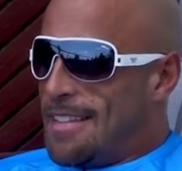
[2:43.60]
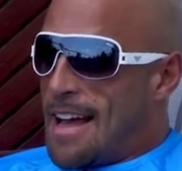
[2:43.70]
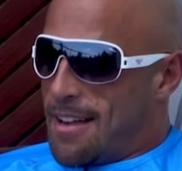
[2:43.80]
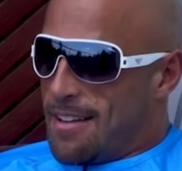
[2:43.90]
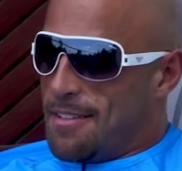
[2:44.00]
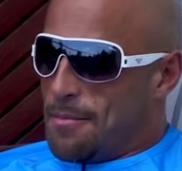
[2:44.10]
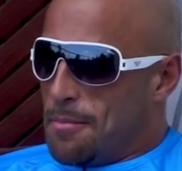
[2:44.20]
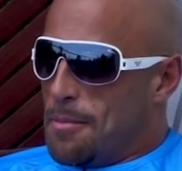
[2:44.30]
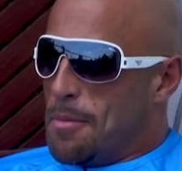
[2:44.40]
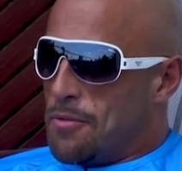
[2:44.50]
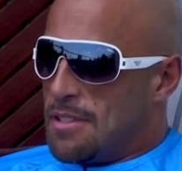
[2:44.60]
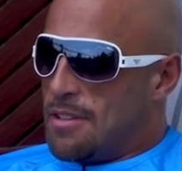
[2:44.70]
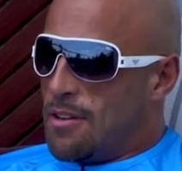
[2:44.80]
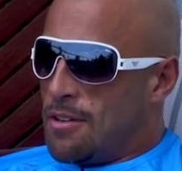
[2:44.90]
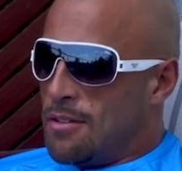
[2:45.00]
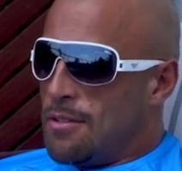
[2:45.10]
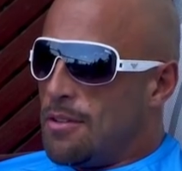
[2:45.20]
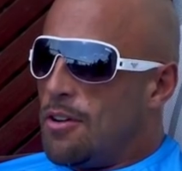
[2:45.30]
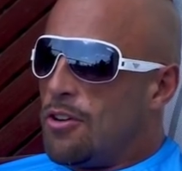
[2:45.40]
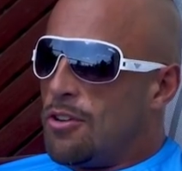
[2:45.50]
tak, mimo wszystko
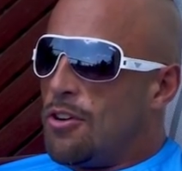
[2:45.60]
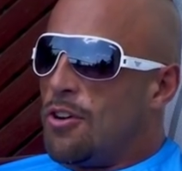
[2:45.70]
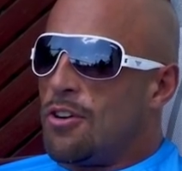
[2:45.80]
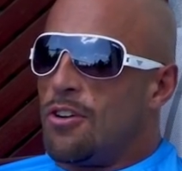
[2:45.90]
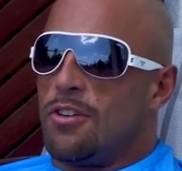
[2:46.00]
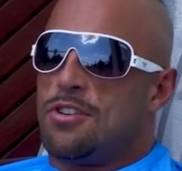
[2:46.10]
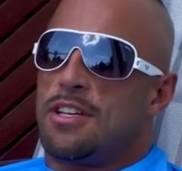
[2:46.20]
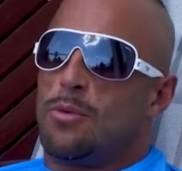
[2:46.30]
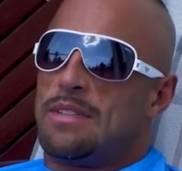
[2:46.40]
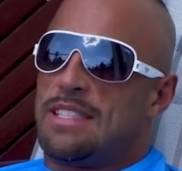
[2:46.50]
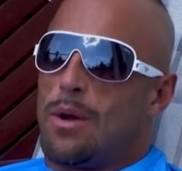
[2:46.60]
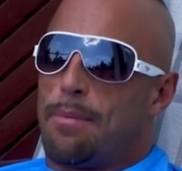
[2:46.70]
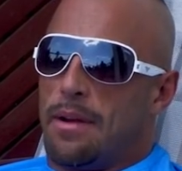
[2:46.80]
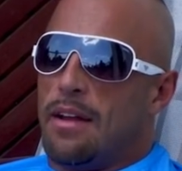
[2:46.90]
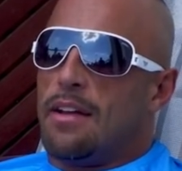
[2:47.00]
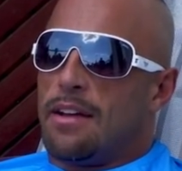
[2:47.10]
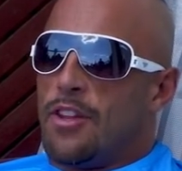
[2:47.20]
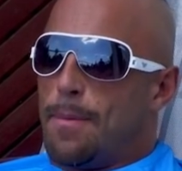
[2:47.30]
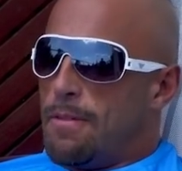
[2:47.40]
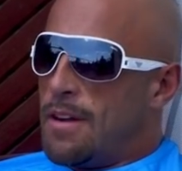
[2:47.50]
o, ogolić ten łysy łeb
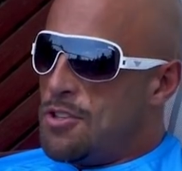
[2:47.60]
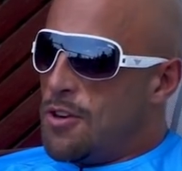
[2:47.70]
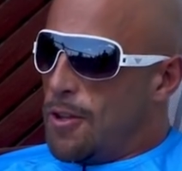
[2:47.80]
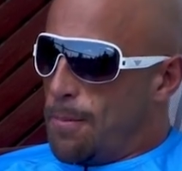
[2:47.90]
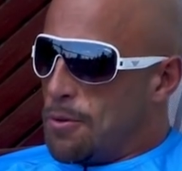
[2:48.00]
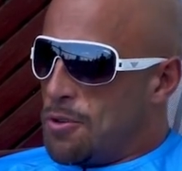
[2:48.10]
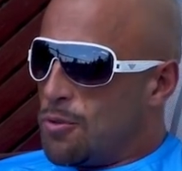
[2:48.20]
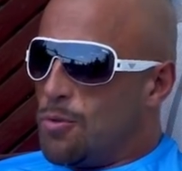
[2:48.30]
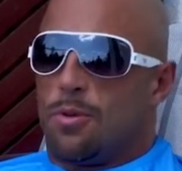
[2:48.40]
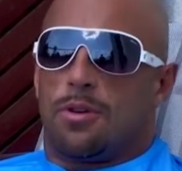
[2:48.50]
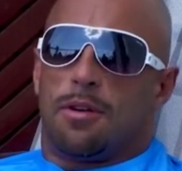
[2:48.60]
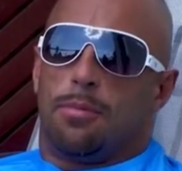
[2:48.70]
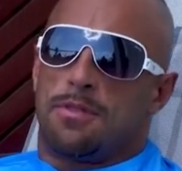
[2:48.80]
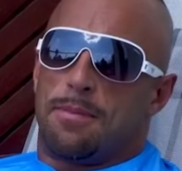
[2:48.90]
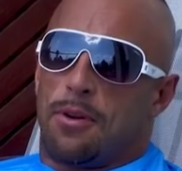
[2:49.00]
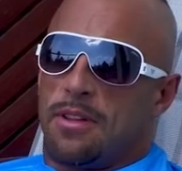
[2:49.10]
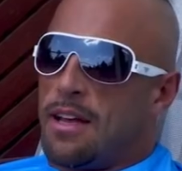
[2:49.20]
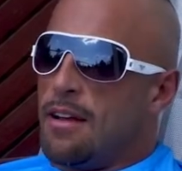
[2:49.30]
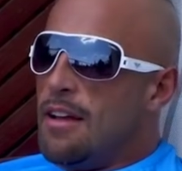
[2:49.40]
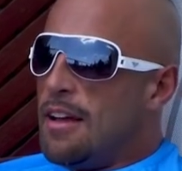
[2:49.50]
doprowadzić go do porządku e, plus
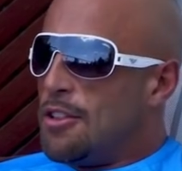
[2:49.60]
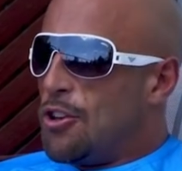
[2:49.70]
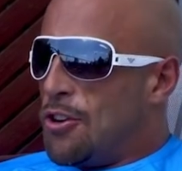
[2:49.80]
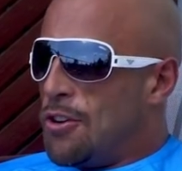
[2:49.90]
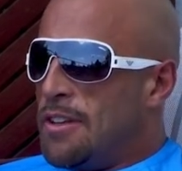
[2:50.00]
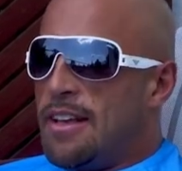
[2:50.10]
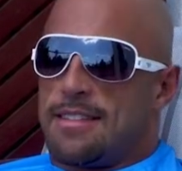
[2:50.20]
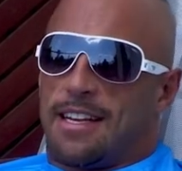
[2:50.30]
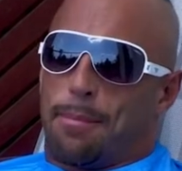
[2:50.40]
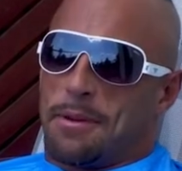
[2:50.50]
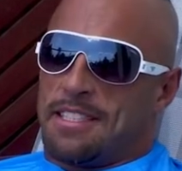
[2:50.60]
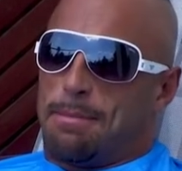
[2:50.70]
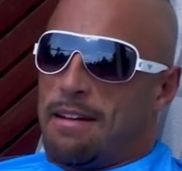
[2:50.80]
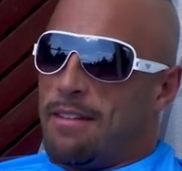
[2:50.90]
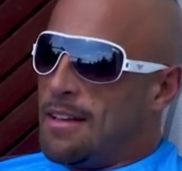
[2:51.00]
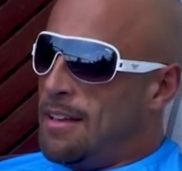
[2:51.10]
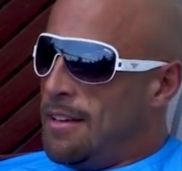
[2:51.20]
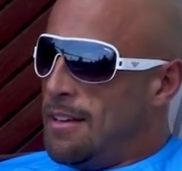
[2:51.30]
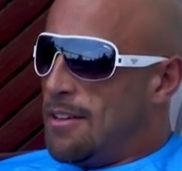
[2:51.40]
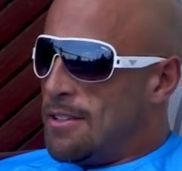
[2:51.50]
brodę, to nie jest taka prosta sprawa
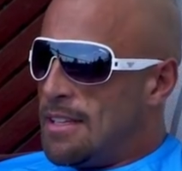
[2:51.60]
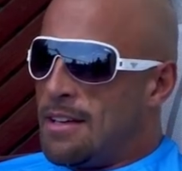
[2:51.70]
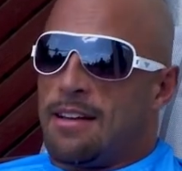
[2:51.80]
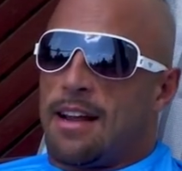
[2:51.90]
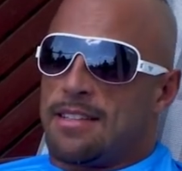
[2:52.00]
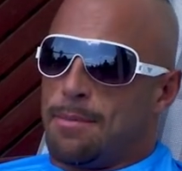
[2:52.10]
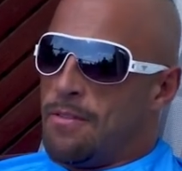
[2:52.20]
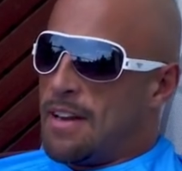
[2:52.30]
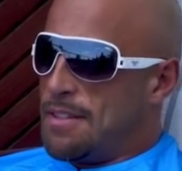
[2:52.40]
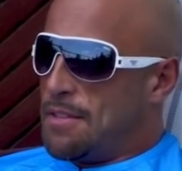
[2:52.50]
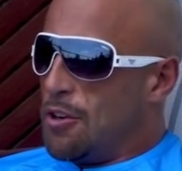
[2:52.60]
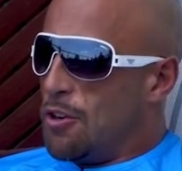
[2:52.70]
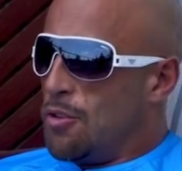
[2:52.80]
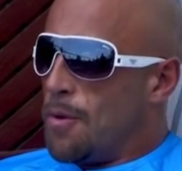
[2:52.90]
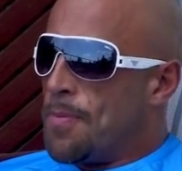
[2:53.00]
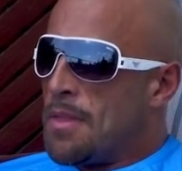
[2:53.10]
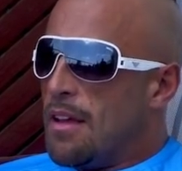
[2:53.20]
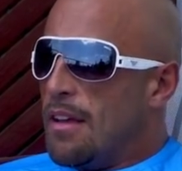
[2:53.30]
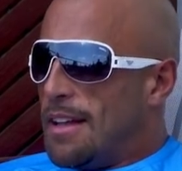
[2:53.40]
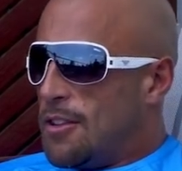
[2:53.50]
i chodzę raz albo dwa razy w tygodniu
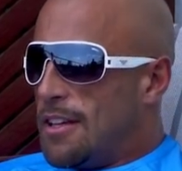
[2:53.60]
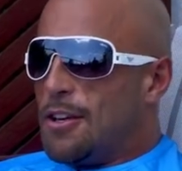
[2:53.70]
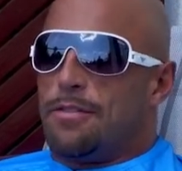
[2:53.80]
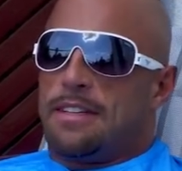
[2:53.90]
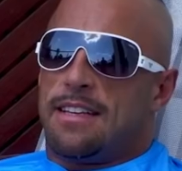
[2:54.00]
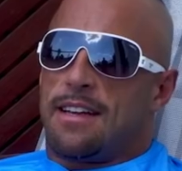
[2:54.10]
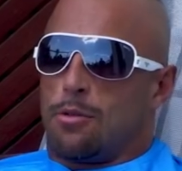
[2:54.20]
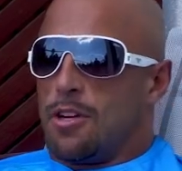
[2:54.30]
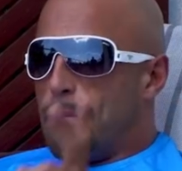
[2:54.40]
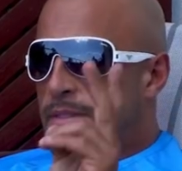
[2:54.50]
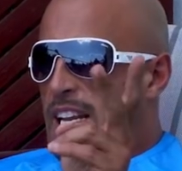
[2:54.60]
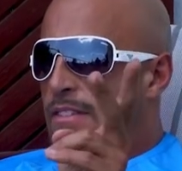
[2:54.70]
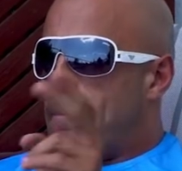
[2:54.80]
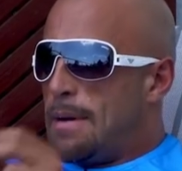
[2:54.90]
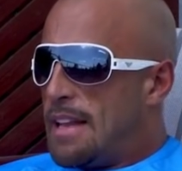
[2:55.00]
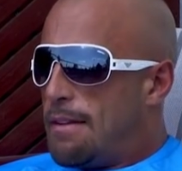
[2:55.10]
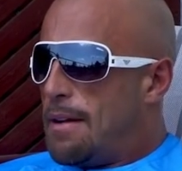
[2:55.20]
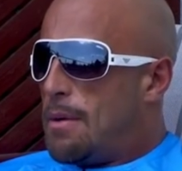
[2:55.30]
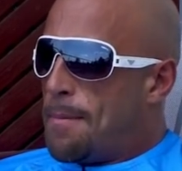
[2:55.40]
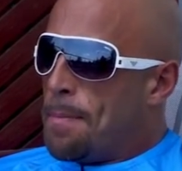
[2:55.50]
do tego fryzjera, którego pozdrawiam, pana
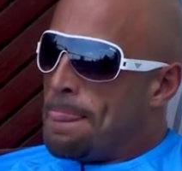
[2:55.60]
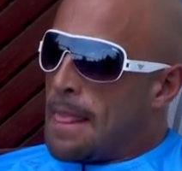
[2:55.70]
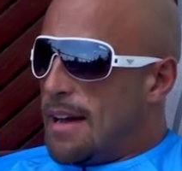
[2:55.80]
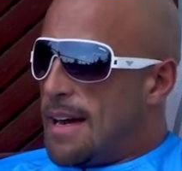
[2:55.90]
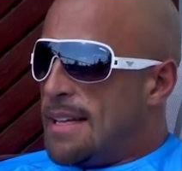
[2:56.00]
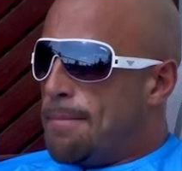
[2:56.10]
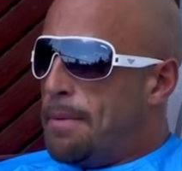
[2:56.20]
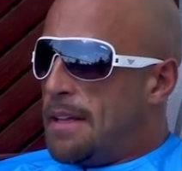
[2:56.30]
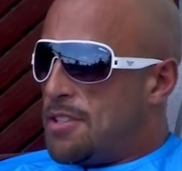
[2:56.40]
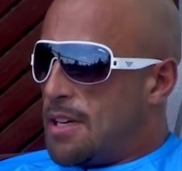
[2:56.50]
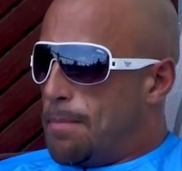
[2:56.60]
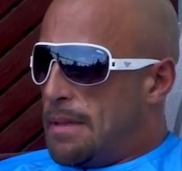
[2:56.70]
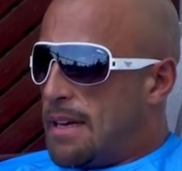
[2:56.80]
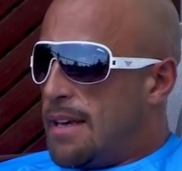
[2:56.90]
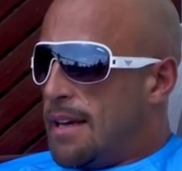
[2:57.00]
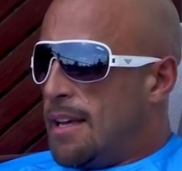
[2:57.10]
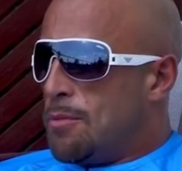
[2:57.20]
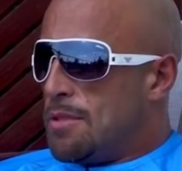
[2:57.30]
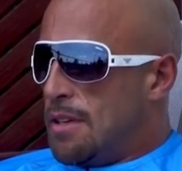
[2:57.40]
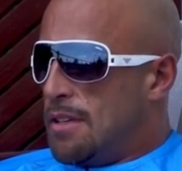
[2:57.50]
Rafała. Adam Pietrzak pyta, jakiej
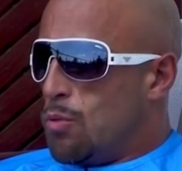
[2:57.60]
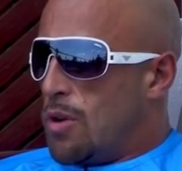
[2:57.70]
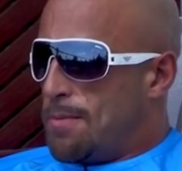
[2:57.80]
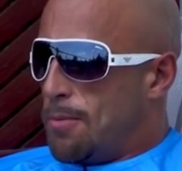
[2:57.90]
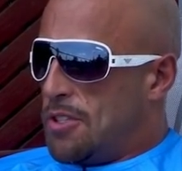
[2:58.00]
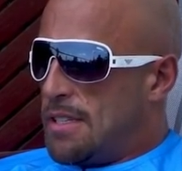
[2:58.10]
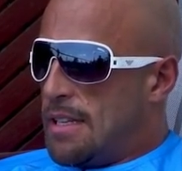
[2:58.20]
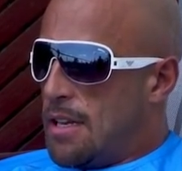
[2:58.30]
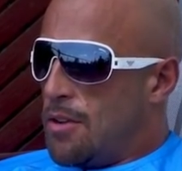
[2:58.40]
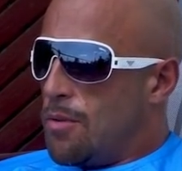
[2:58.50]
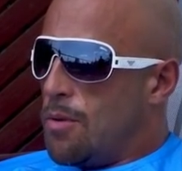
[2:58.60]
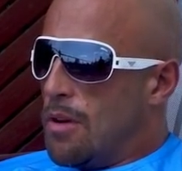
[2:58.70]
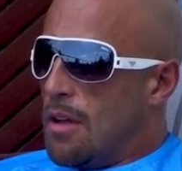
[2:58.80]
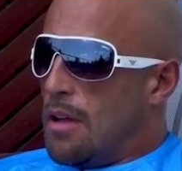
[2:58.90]
muzyki słuchasz podczas treningu?